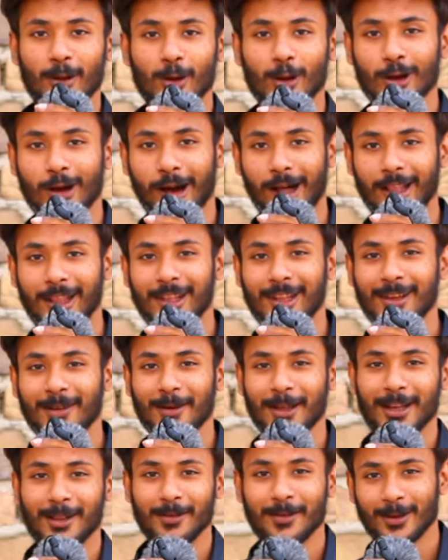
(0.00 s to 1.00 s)
बिल्कुल
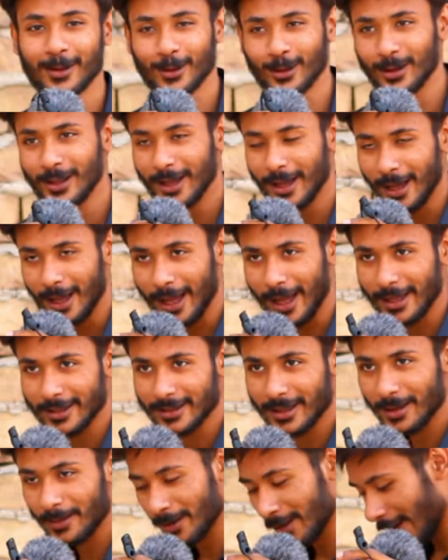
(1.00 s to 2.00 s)
खली वाली बिल्कुल ऐसे